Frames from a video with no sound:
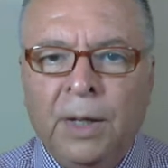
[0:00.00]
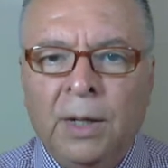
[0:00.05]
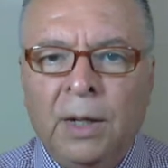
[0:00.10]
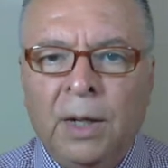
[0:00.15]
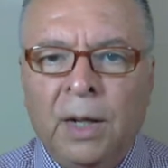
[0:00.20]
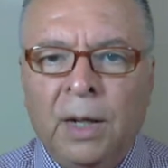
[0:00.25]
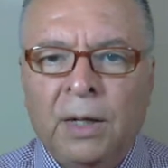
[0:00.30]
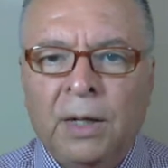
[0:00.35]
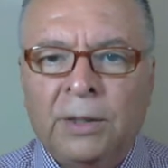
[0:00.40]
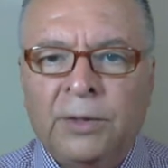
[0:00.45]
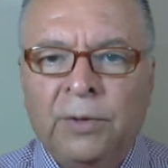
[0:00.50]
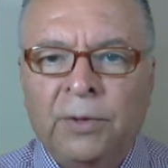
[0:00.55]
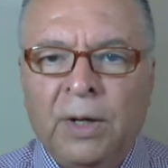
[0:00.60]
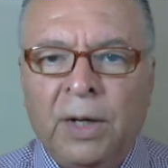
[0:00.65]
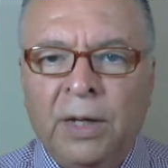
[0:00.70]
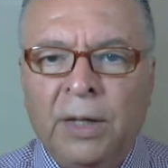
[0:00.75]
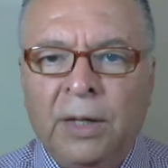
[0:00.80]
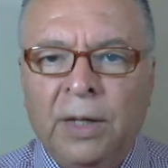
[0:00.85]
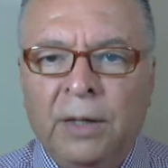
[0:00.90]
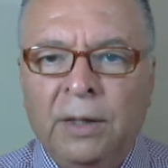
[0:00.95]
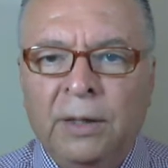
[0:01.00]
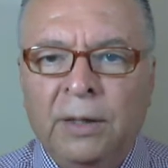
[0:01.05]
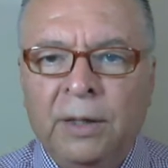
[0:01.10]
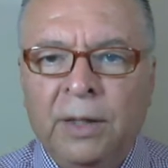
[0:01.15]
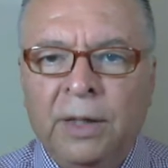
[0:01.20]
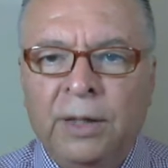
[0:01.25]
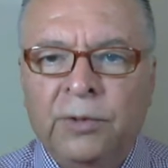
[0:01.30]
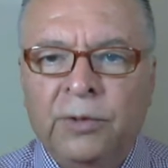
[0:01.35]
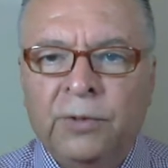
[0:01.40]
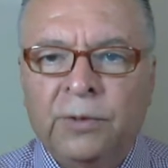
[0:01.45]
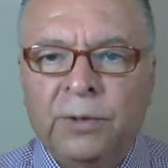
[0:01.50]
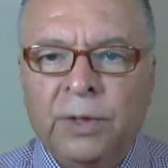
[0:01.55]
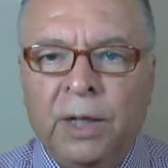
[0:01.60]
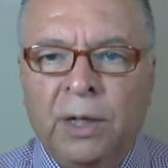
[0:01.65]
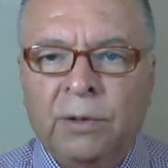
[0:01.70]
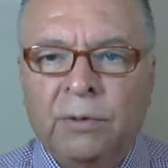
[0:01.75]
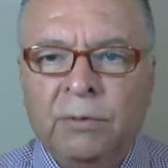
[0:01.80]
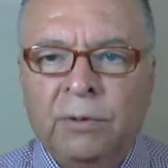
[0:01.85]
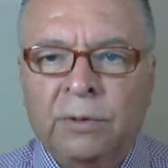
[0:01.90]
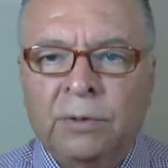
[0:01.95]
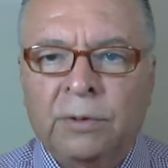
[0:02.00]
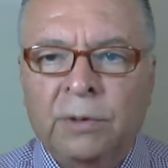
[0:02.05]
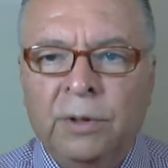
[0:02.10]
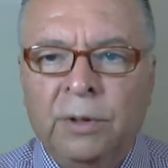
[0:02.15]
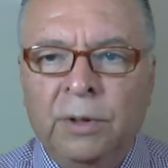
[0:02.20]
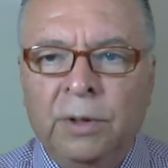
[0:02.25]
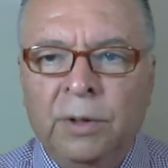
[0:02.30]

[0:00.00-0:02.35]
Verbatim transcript: la racionalidad de dichos cálculos.